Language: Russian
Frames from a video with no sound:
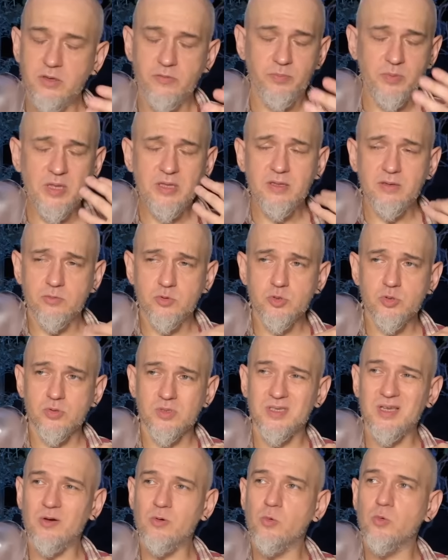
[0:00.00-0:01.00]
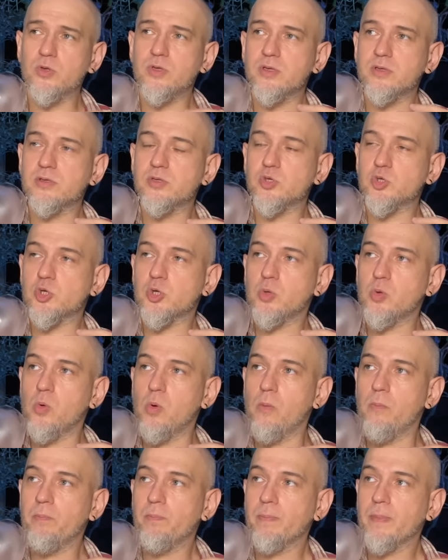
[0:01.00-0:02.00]
Не в плане того, что заходит
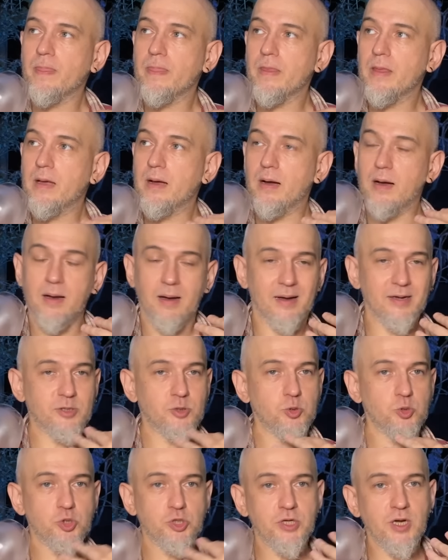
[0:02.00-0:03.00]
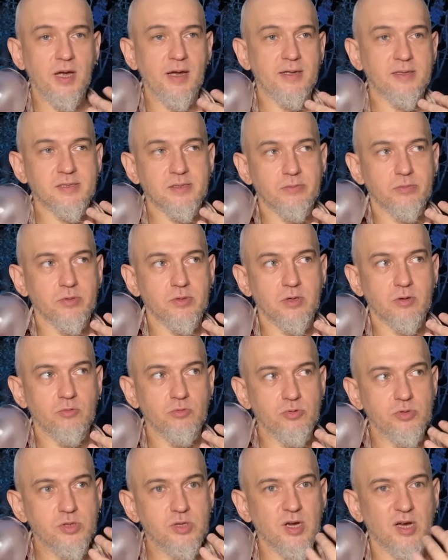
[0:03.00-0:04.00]
тяжело, а ощущается вот
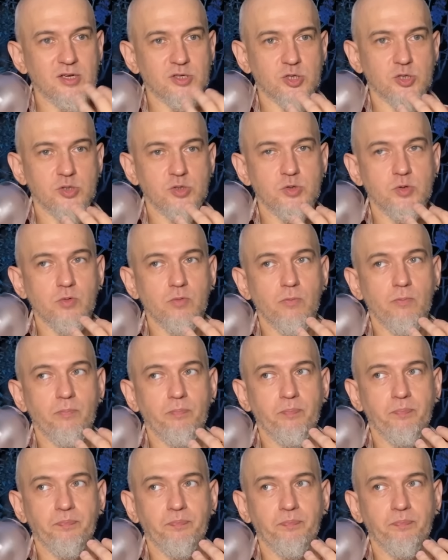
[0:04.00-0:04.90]
такой тяжестью